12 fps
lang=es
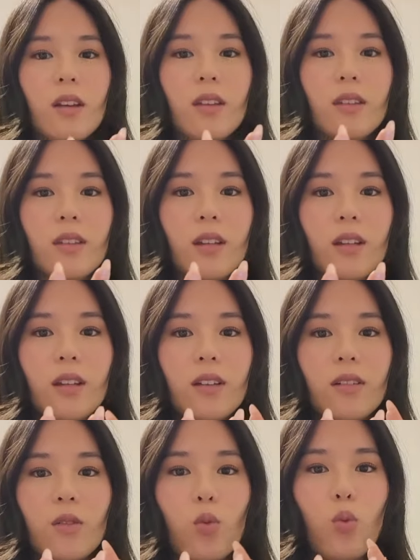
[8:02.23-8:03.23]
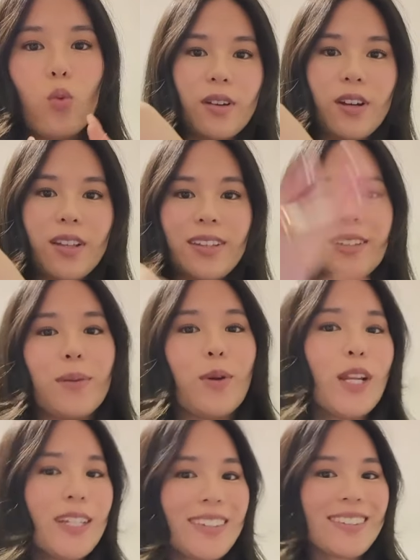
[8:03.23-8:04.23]
Este anillo. Ahora sí
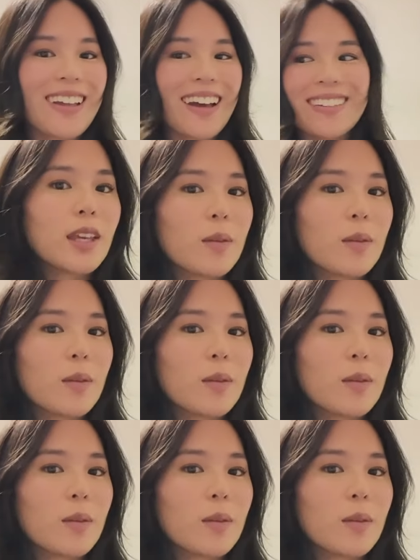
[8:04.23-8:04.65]
estamos listas.